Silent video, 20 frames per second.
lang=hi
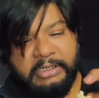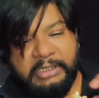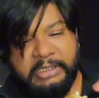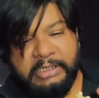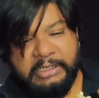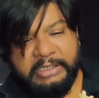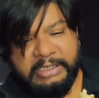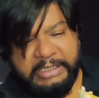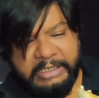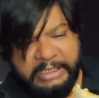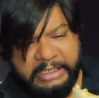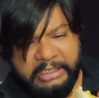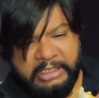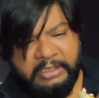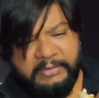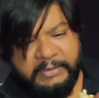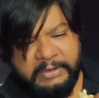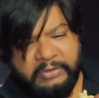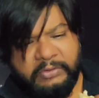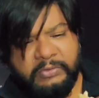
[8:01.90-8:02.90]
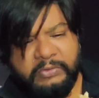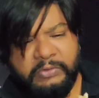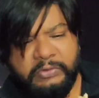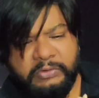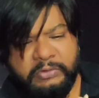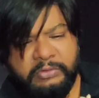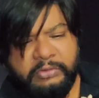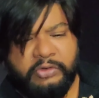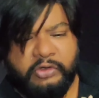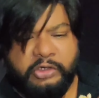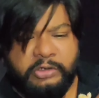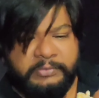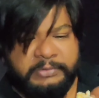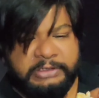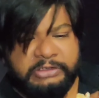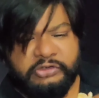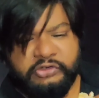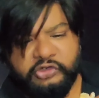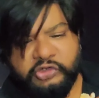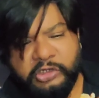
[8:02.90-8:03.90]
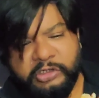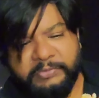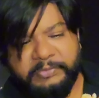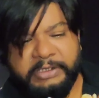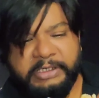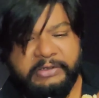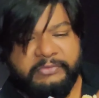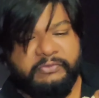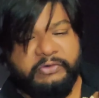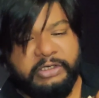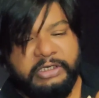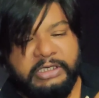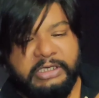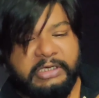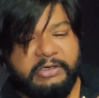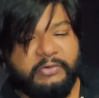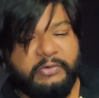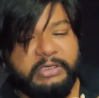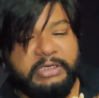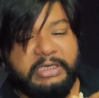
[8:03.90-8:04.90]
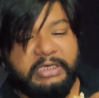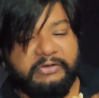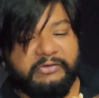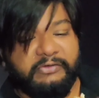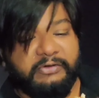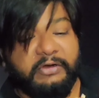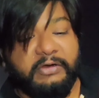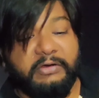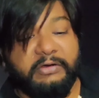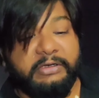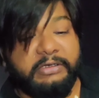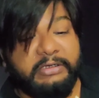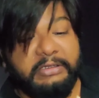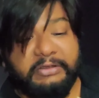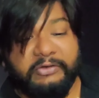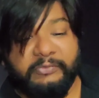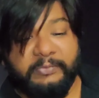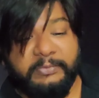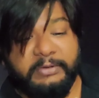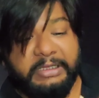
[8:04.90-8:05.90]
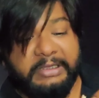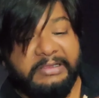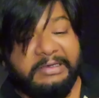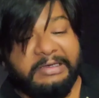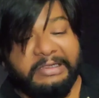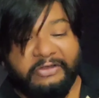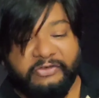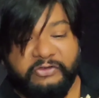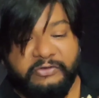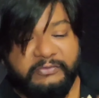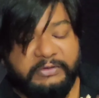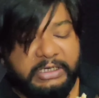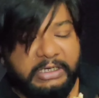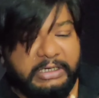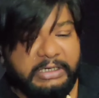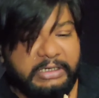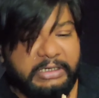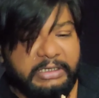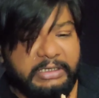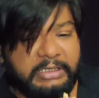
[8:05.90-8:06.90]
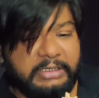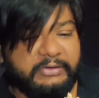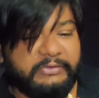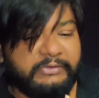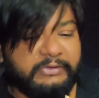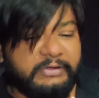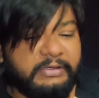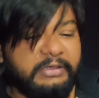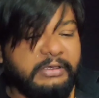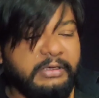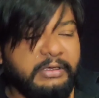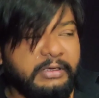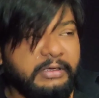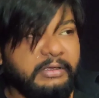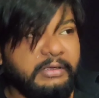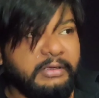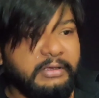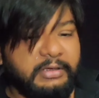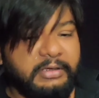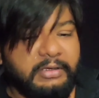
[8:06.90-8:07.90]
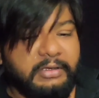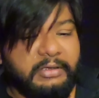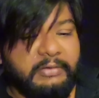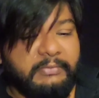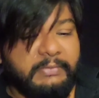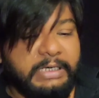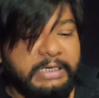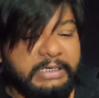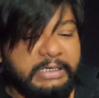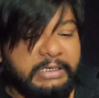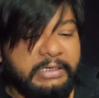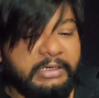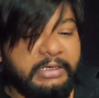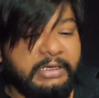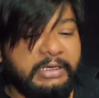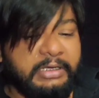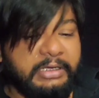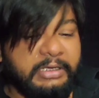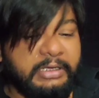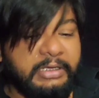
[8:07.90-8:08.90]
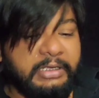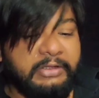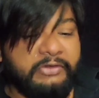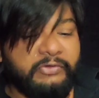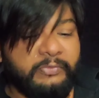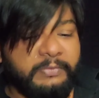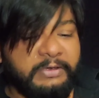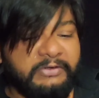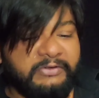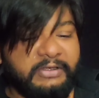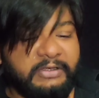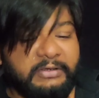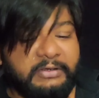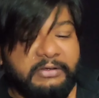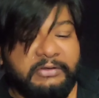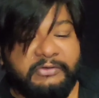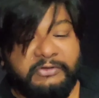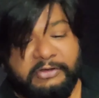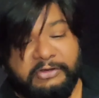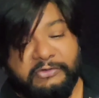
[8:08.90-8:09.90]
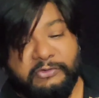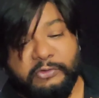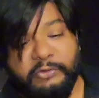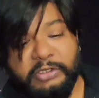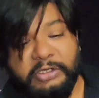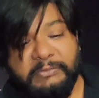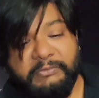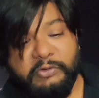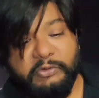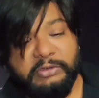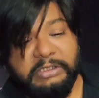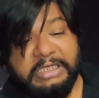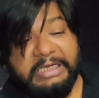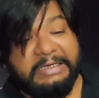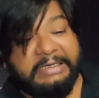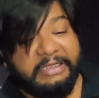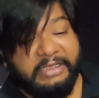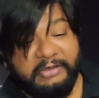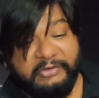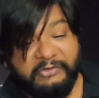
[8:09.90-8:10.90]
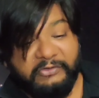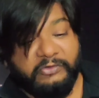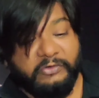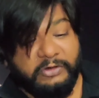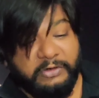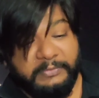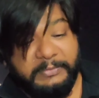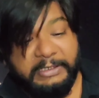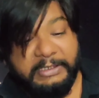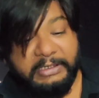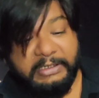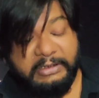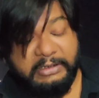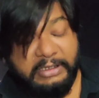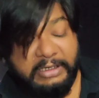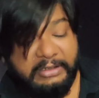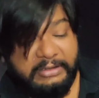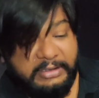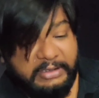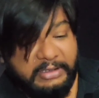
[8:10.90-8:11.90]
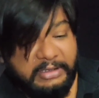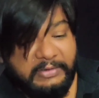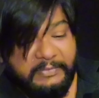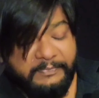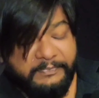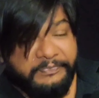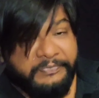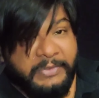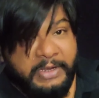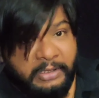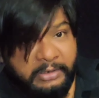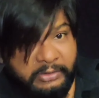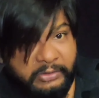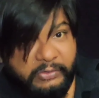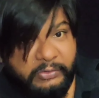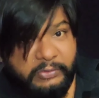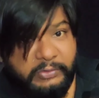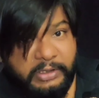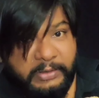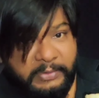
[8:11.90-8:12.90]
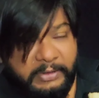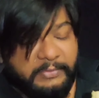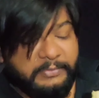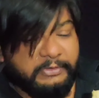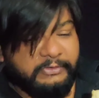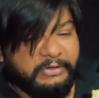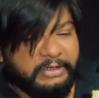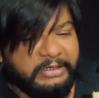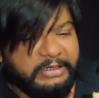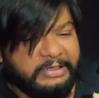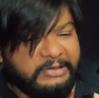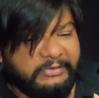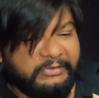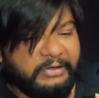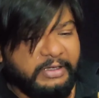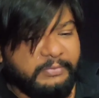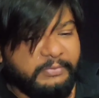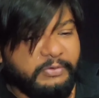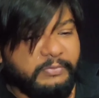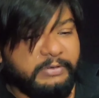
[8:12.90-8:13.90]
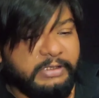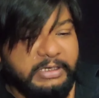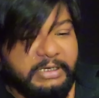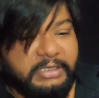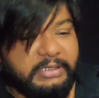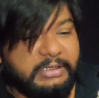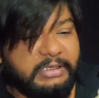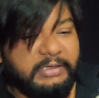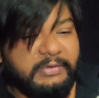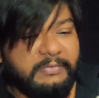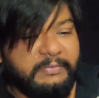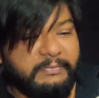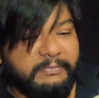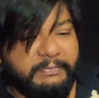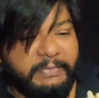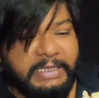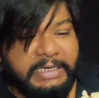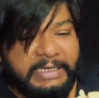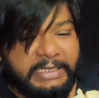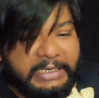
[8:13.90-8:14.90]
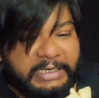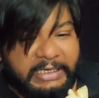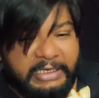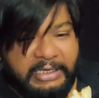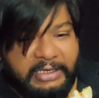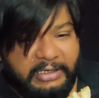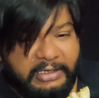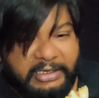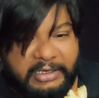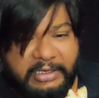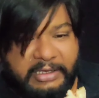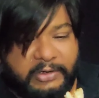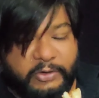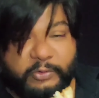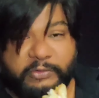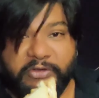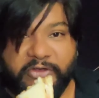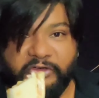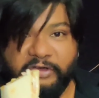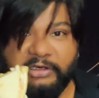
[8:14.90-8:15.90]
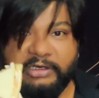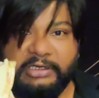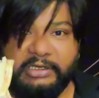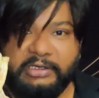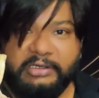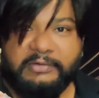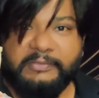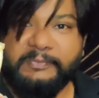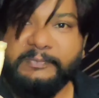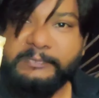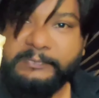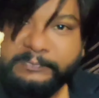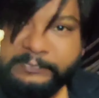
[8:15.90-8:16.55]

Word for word: आ, देखने में तो नॉर्मल जो शॉर्मा है वही है कोई एक्स्ट्रा ऑर्डनरी प्रेजेंटेशन वगैरह नहीं है इसकी बाकी रहा जो बेसिक चीज़ होती है वो होती है टेस्ट शॉर्मे का क्या था तो अब हम इसका टेस्ट आपको दिखाते हैं पहले एक ये लुक चेक करें